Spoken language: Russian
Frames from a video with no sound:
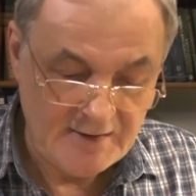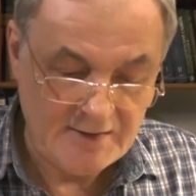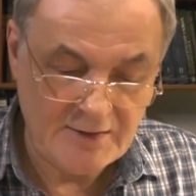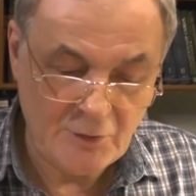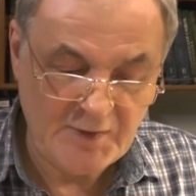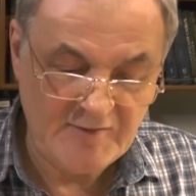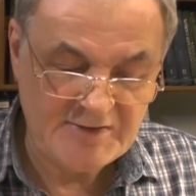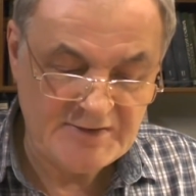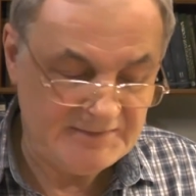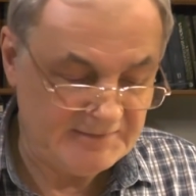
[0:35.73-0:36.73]
э,
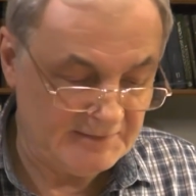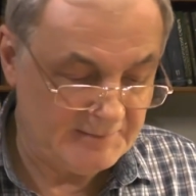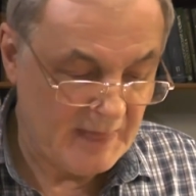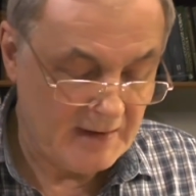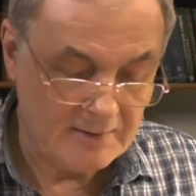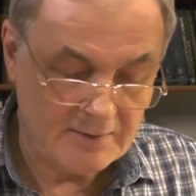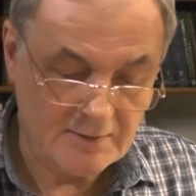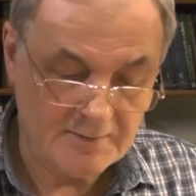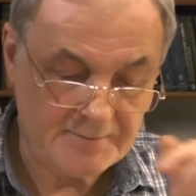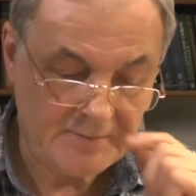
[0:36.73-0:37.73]
управления сил
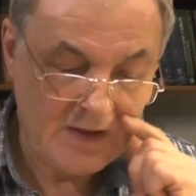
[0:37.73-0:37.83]
э,